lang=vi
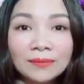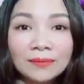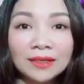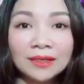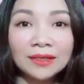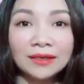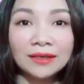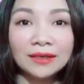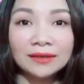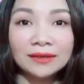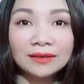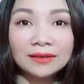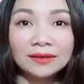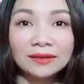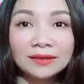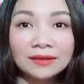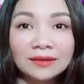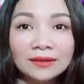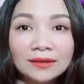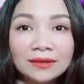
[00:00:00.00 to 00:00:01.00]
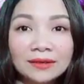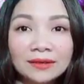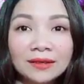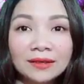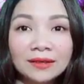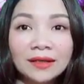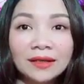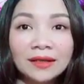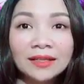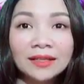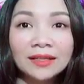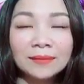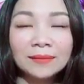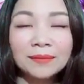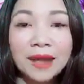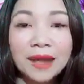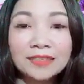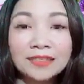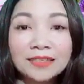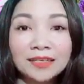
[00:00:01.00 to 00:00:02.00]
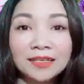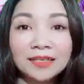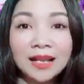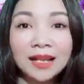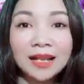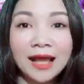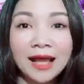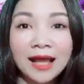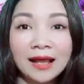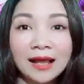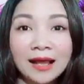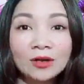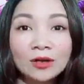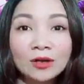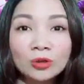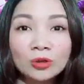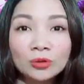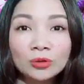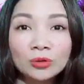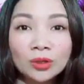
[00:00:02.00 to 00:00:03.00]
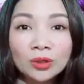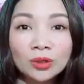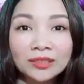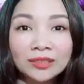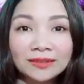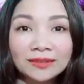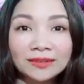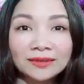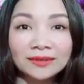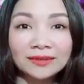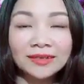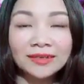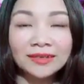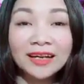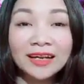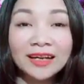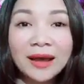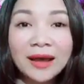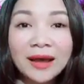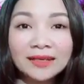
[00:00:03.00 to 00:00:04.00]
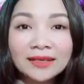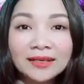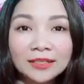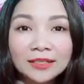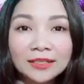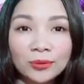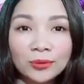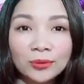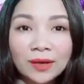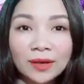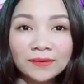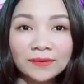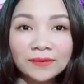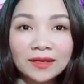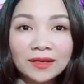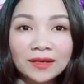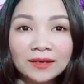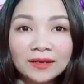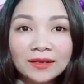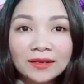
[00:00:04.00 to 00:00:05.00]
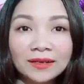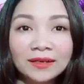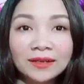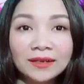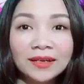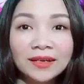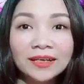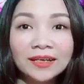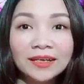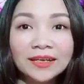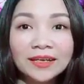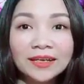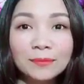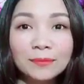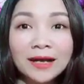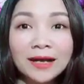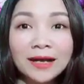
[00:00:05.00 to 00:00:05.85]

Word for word: lòng người Tiền bạc chính là thuốc thử để bạn nhìn thấu lòng người. Người